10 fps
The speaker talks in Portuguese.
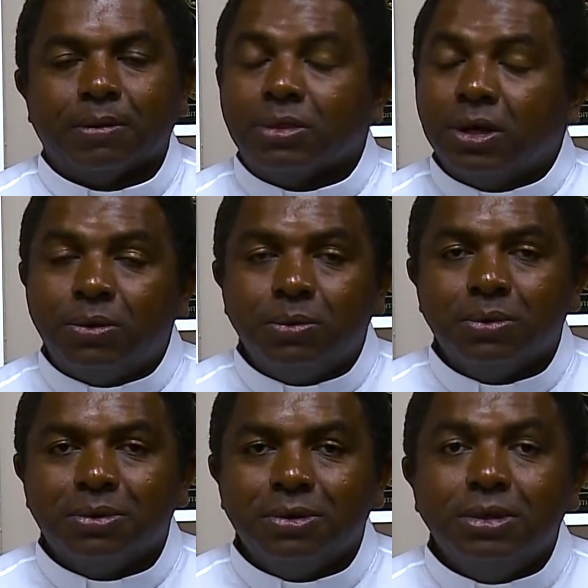
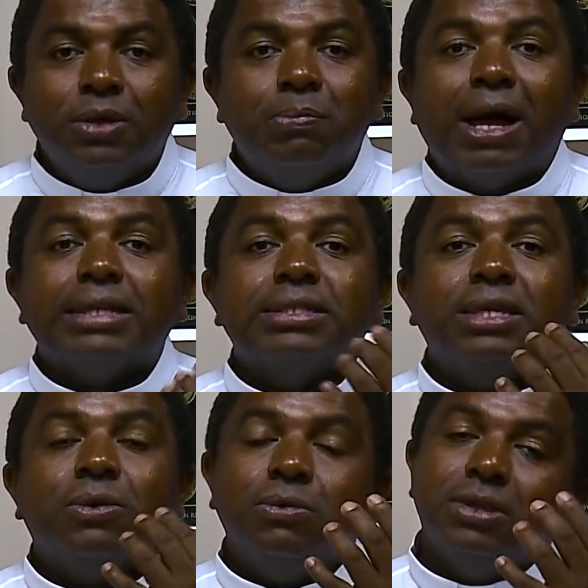Então, não
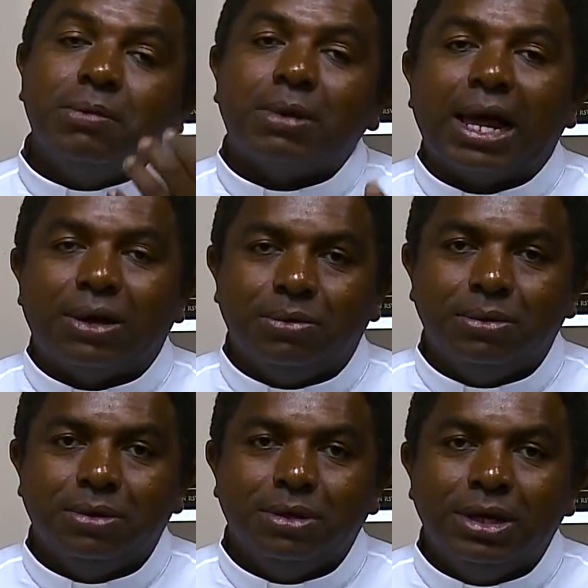basta contemplá-lo,
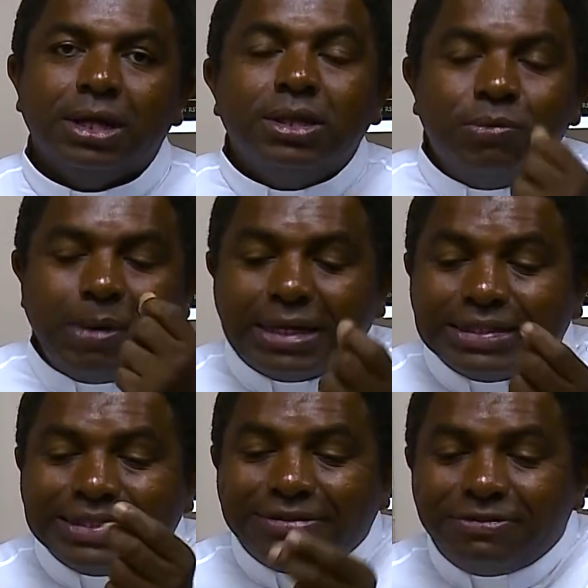não
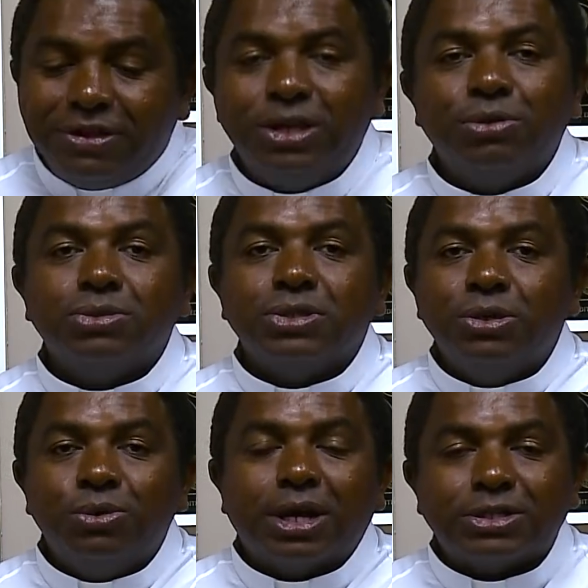basta ver o
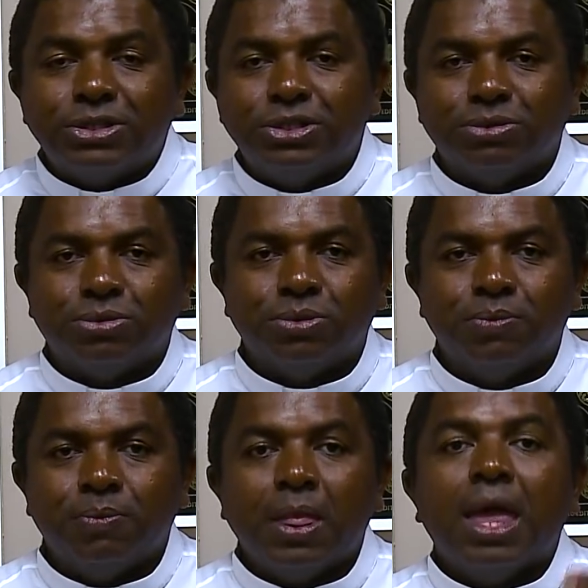Senhor agindo,
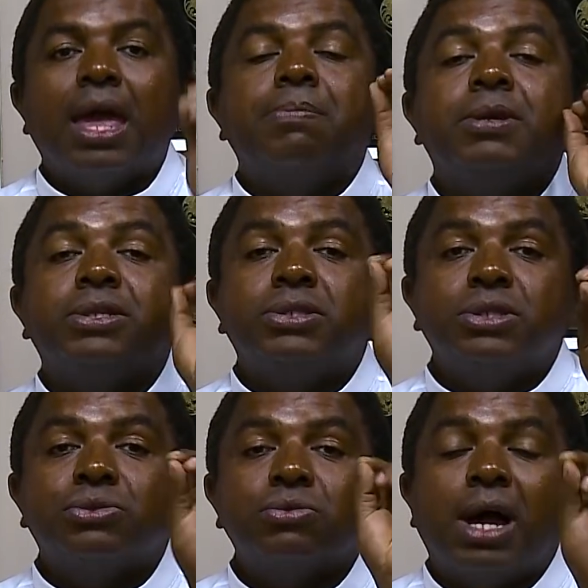é
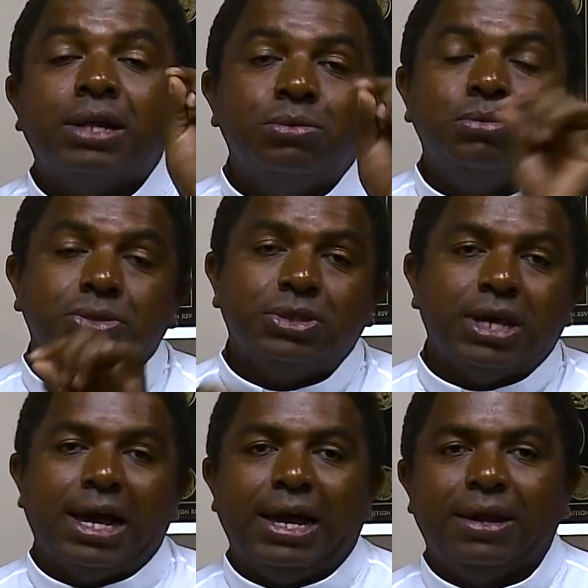preciso
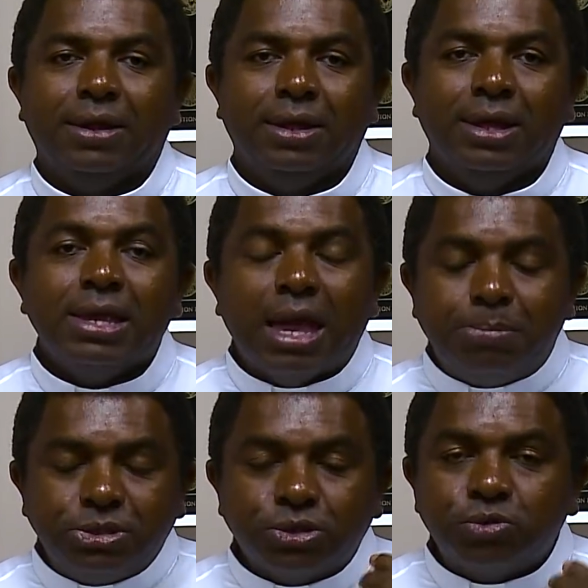anunciar, é
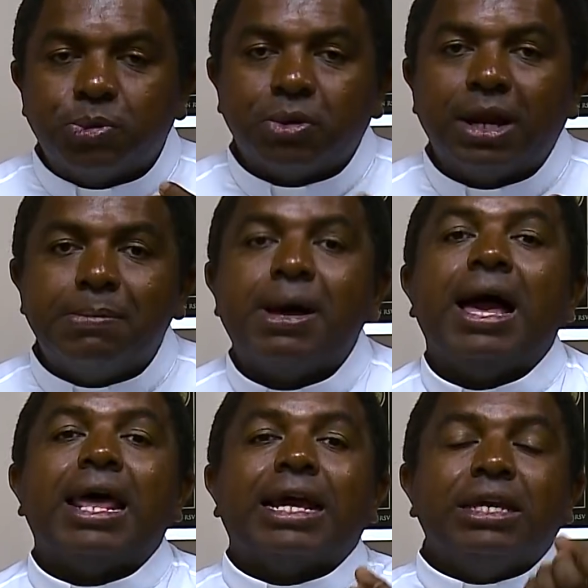preciso
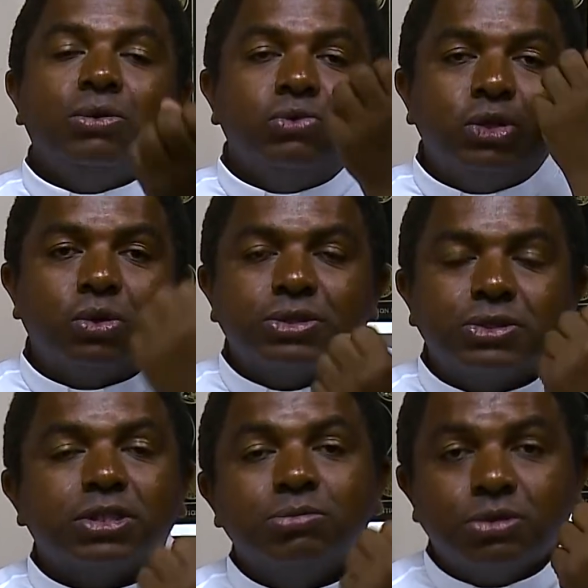proclamar aquilo que nós
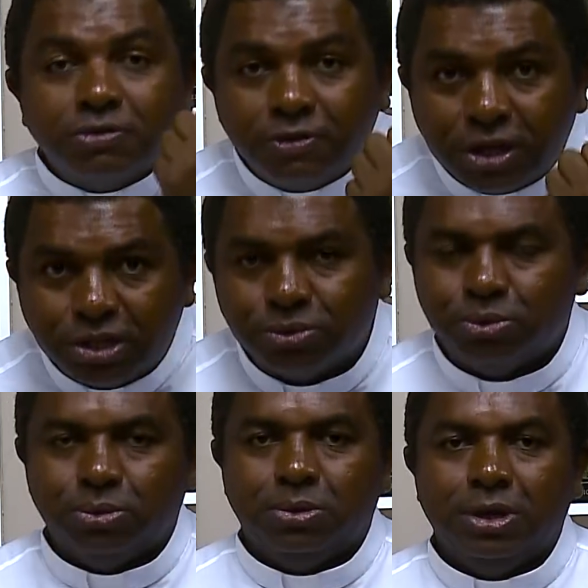estamos
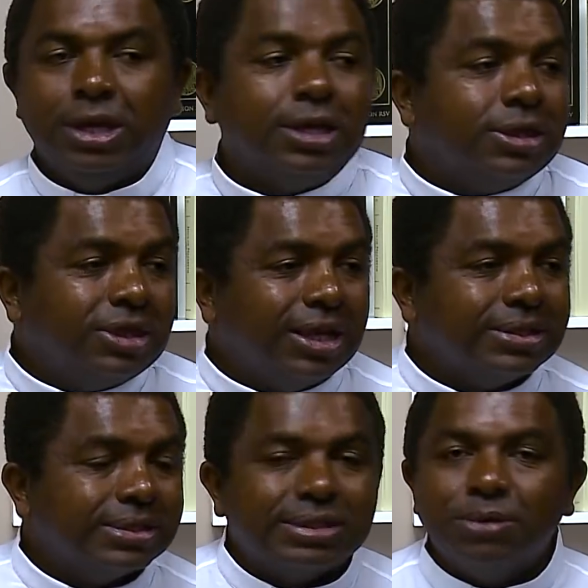vendo e
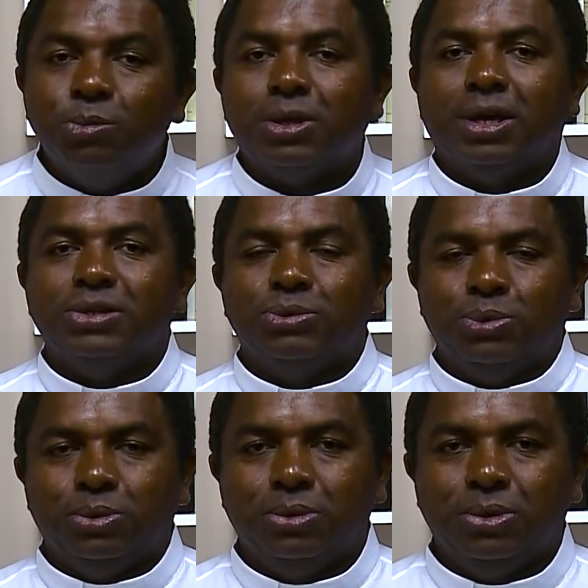
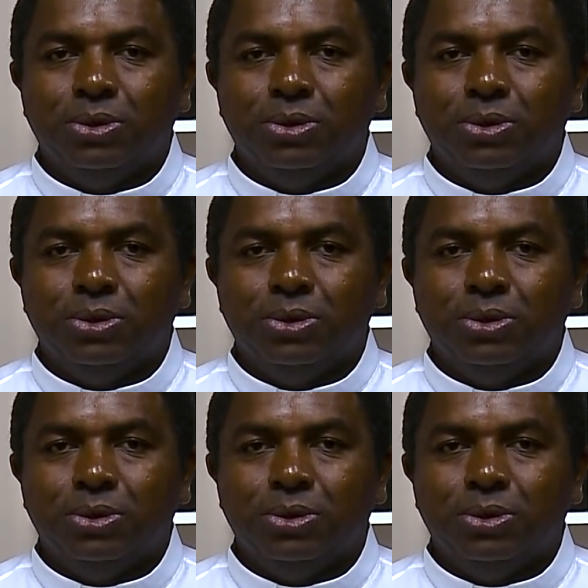testemunhando.